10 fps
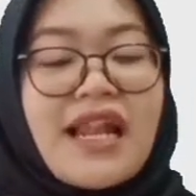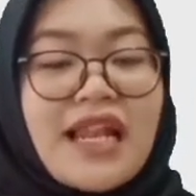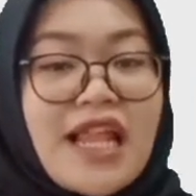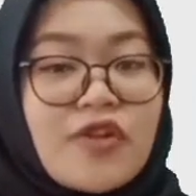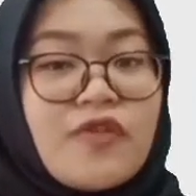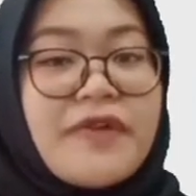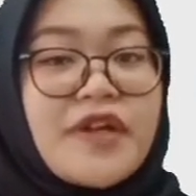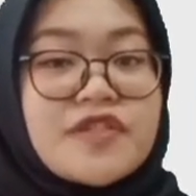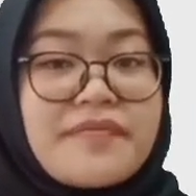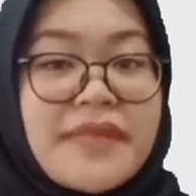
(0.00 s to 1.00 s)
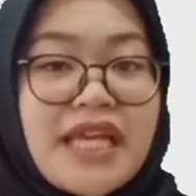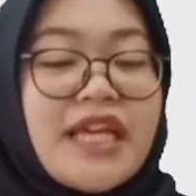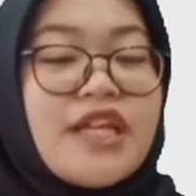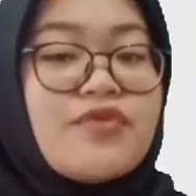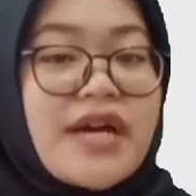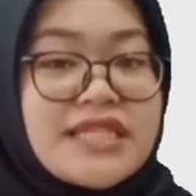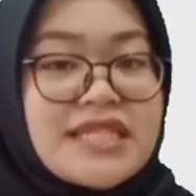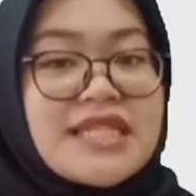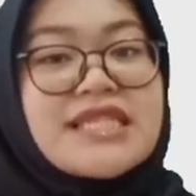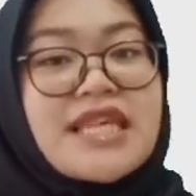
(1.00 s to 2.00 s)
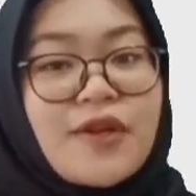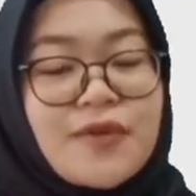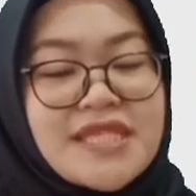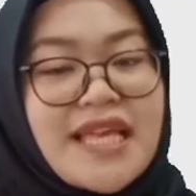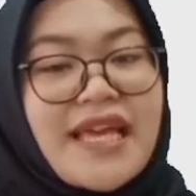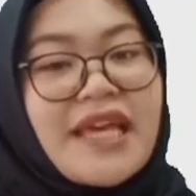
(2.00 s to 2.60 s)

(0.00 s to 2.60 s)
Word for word: Lalu virus memiliki dua jenis siklus.